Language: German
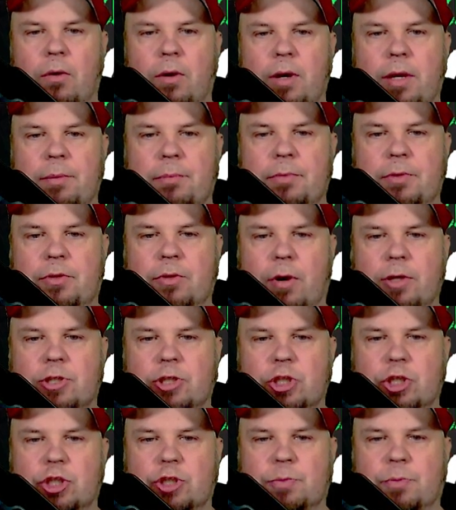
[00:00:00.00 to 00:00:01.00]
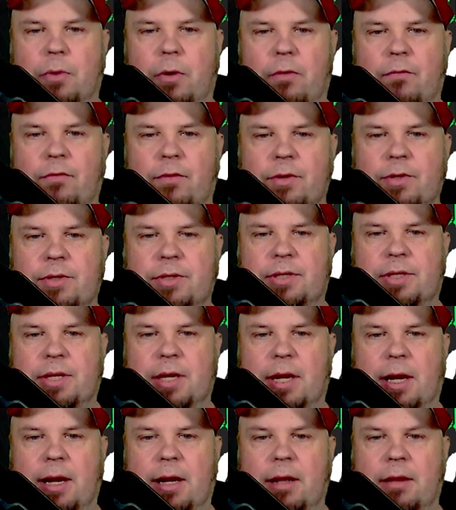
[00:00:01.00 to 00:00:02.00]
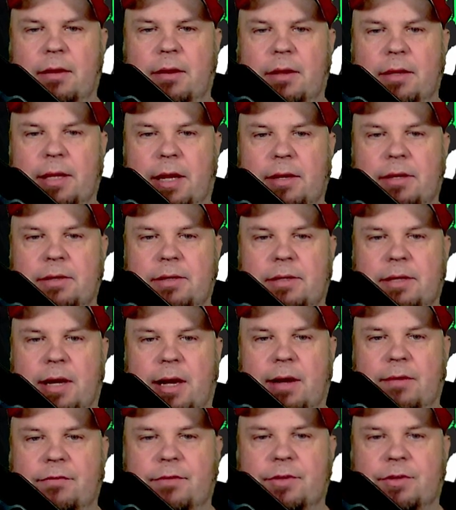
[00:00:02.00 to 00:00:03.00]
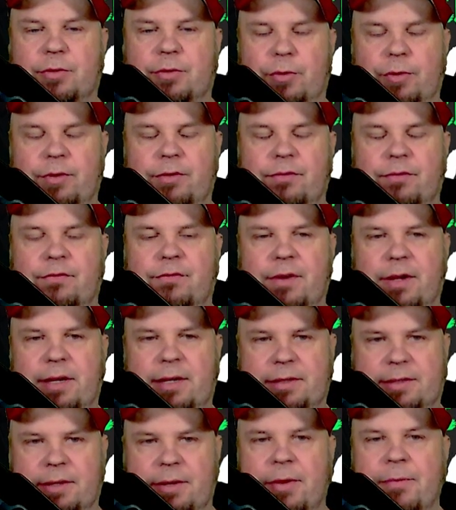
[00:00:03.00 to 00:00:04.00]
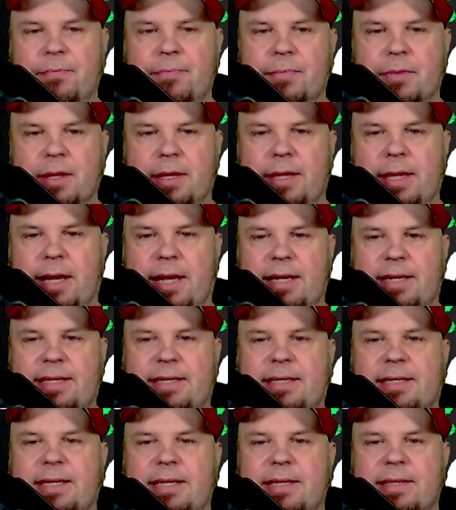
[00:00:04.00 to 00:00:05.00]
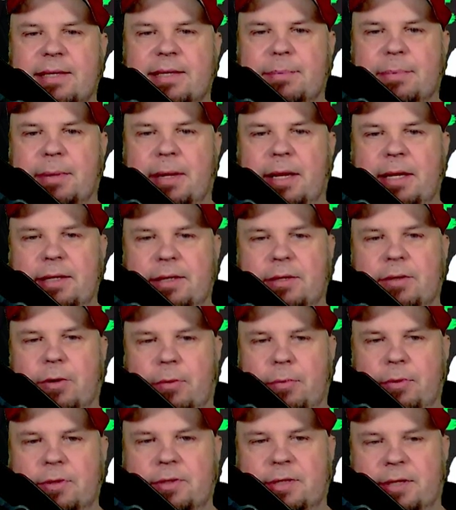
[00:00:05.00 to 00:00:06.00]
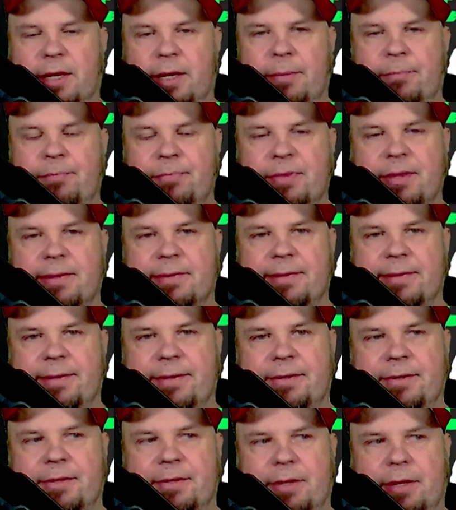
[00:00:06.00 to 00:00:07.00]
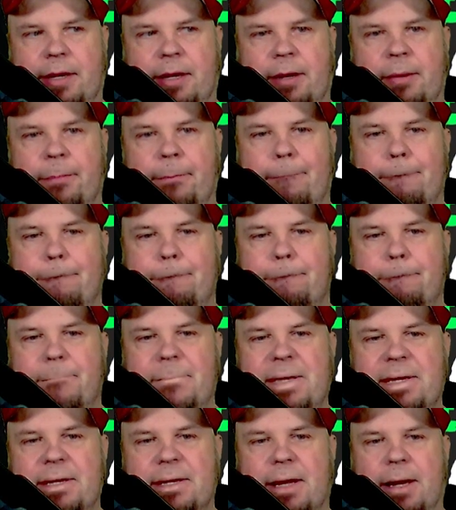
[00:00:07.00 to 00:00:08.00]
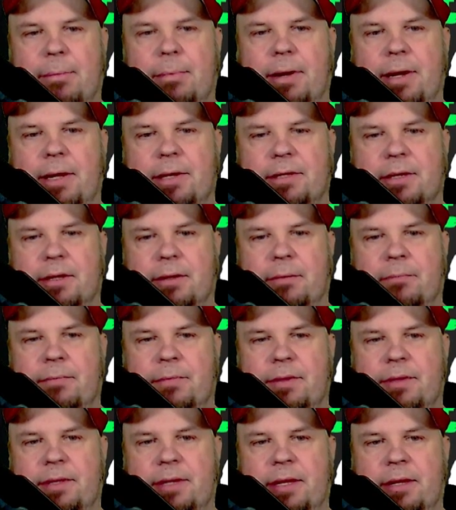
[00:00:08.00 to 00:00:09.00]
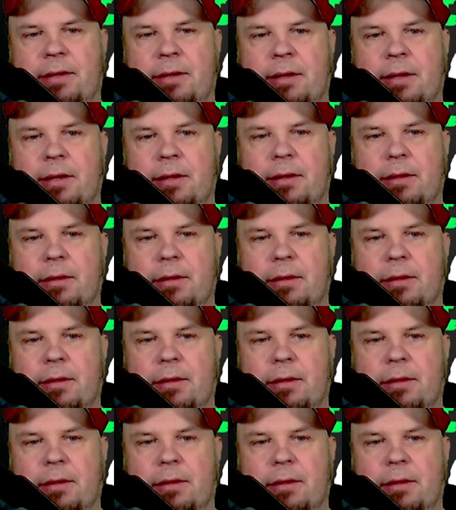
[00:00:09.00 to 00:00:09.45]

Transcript: im Deutschen gesprochen von da Jan David Röhnfeld. Ja, diese beiden Roboter sind ja Minenarbeiter, denn